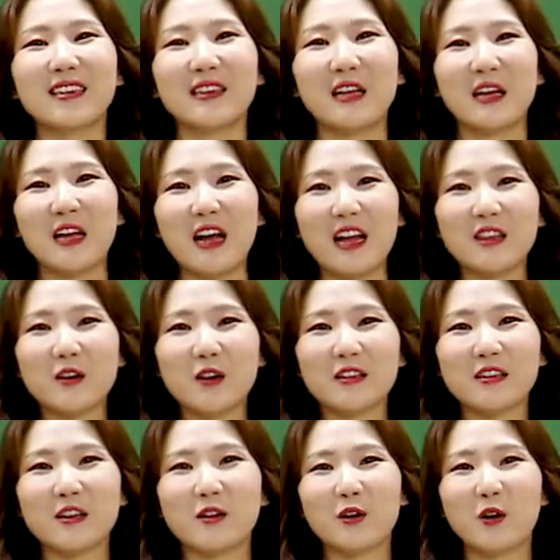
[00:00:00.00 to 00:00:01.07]
네,
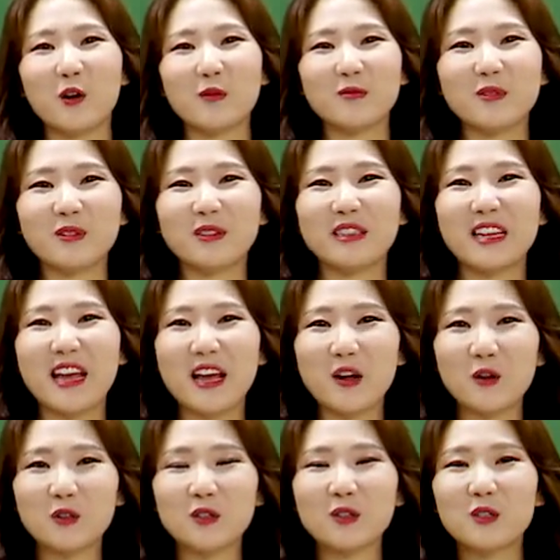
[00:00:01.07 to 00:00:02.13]
안녕하세요 여러분.
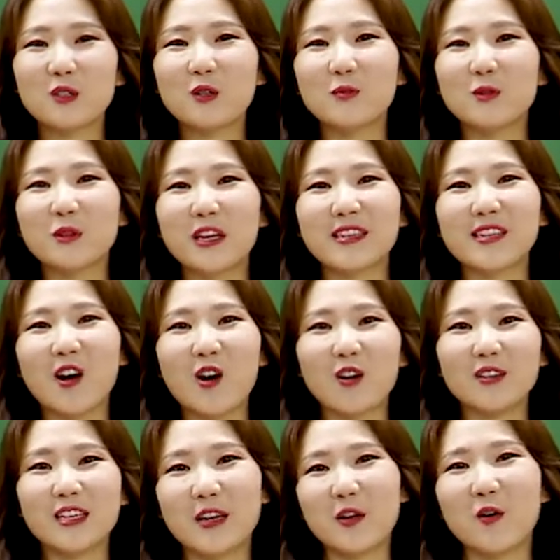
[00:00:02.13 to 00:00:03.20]
해커스 금융에서
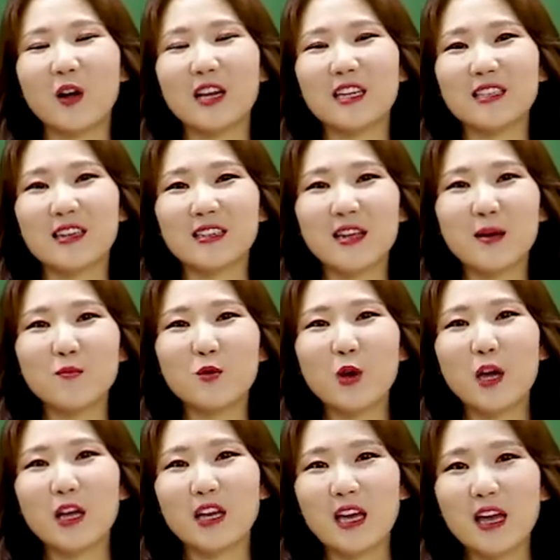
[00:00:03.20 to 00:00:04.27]
재경관리사
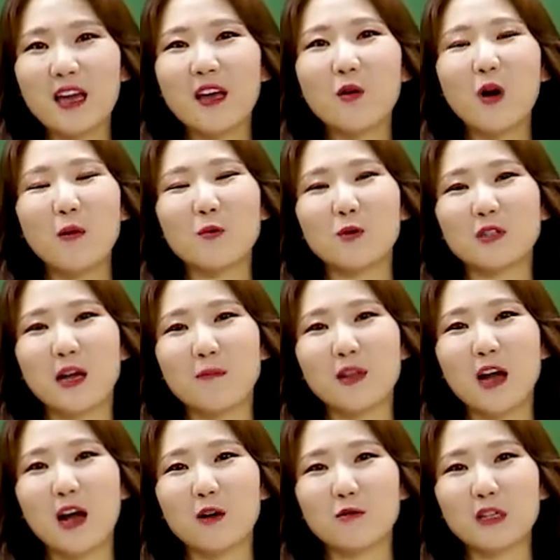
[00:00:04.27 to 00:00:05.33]
세무회계 과목을
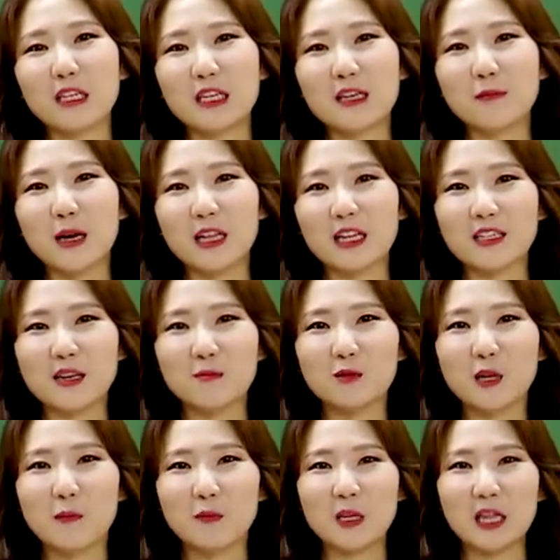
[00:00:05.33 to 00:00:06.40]
담당하고 있는 김하나
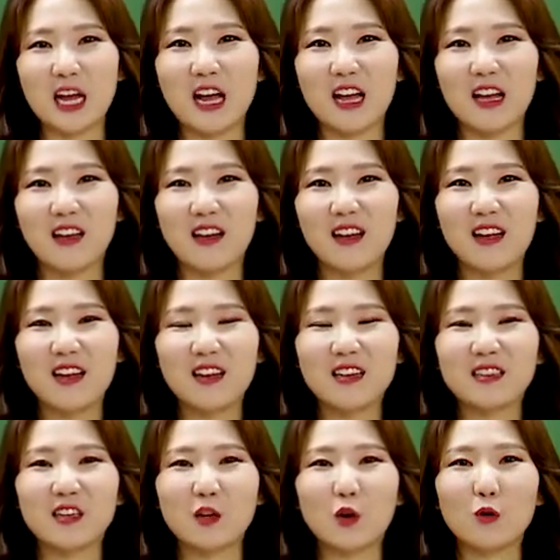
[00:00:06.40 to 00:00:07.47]
세무사입니다.
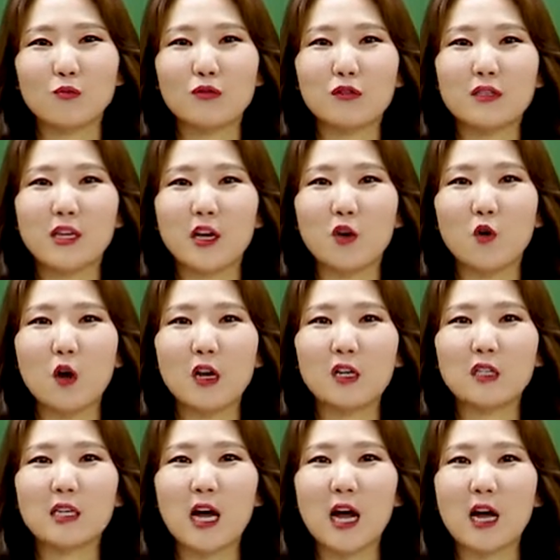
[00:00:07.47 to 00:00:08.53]
자, 여러분들
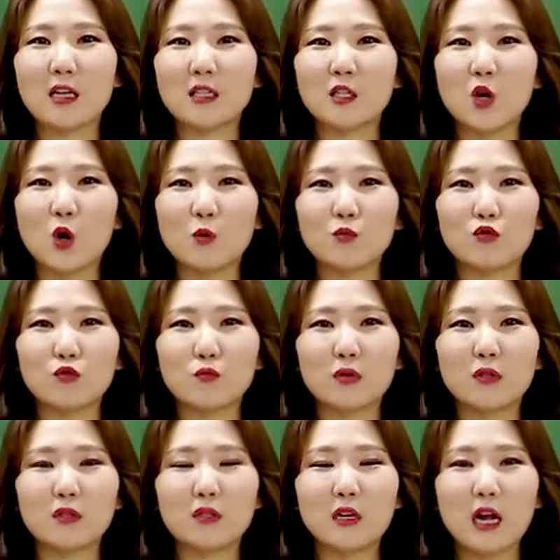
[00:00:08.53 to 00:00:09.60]
재경관리사 시험
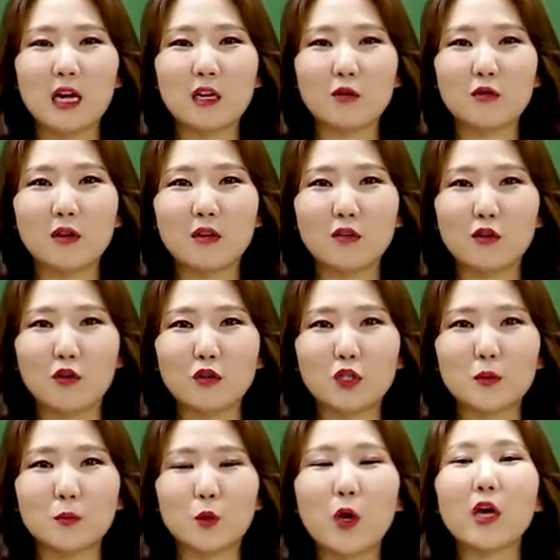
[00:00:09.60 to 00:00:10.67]
준비를 하기 위해서
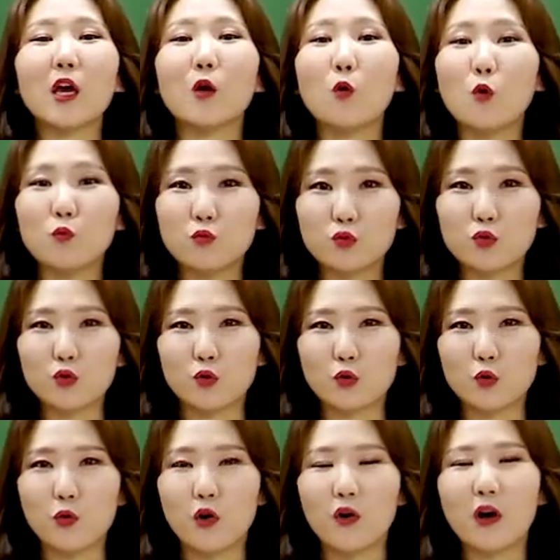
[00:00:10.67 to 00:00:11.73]
열심히 회계 공부
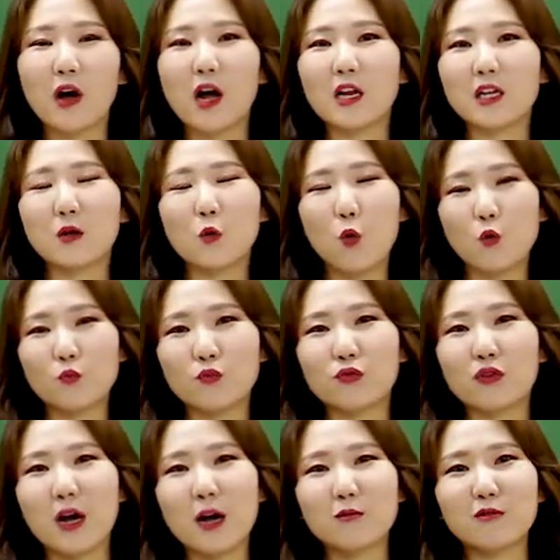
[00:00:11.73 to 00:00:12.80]
또 원가관리
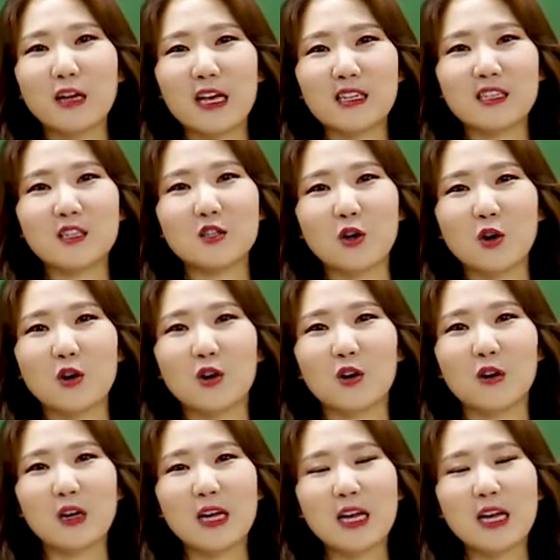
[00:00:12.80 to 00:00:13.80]
공부하고 계시죠.